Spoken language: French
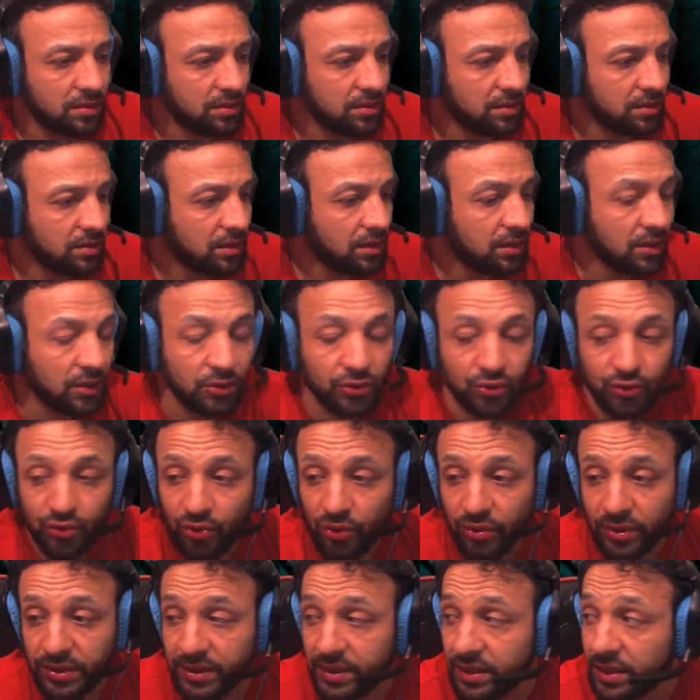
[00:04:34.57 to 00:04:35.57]
et le
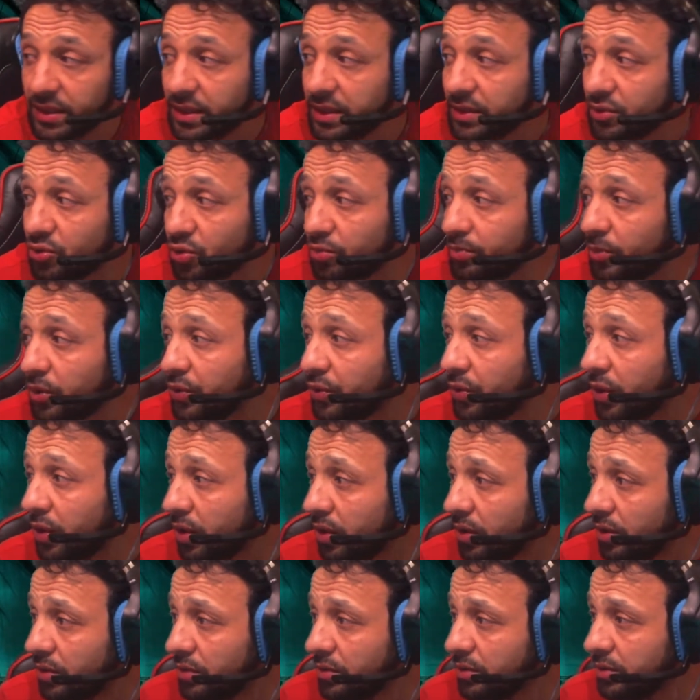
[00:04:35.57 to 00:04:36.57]
jour, c'est tout le monde
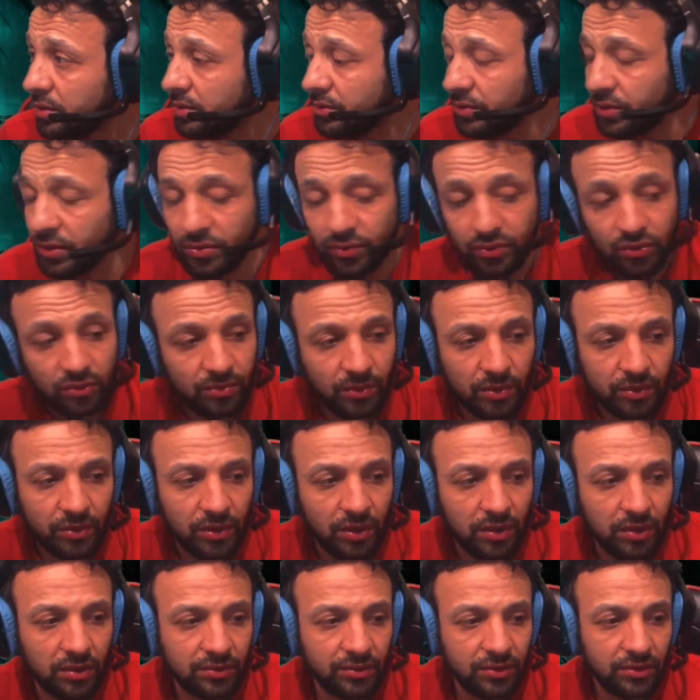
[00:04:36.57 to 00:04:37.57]
dort. Donc tout le monde
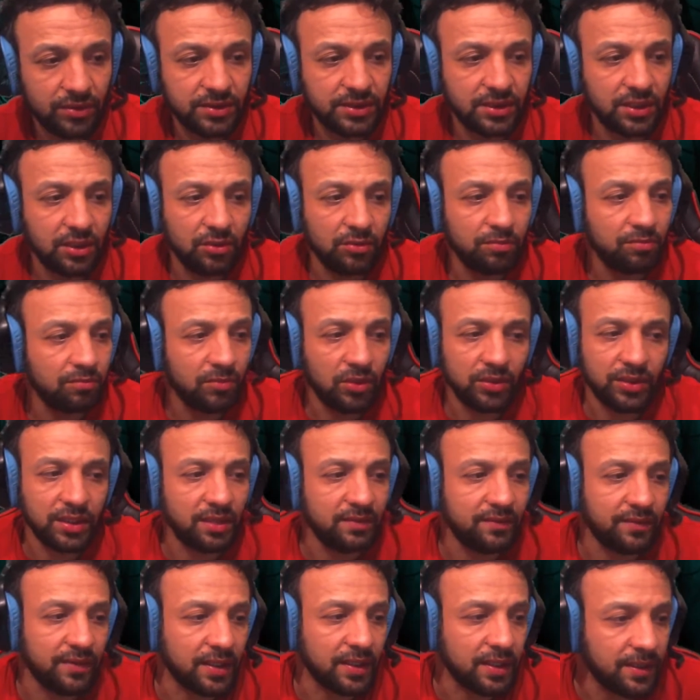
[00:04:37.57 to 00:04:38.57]
dort. Donc c'est le monde à
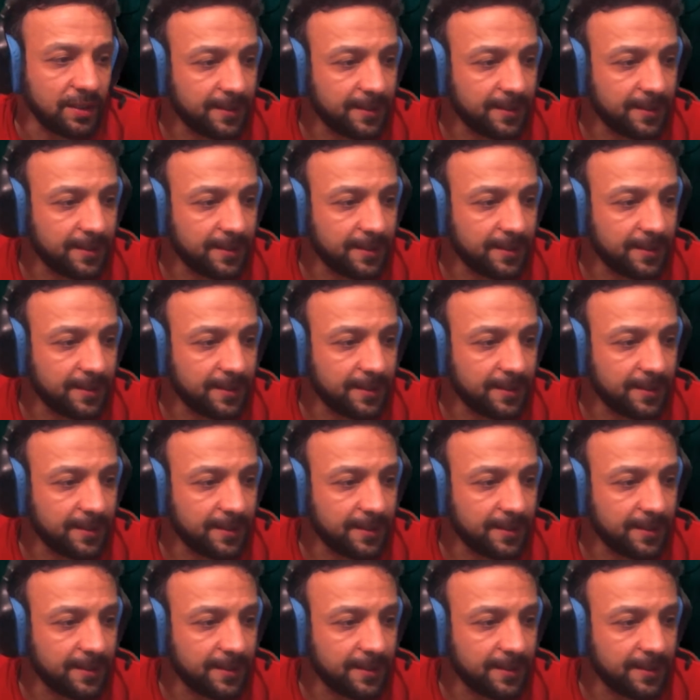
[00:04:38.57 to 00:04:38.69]
l'envers.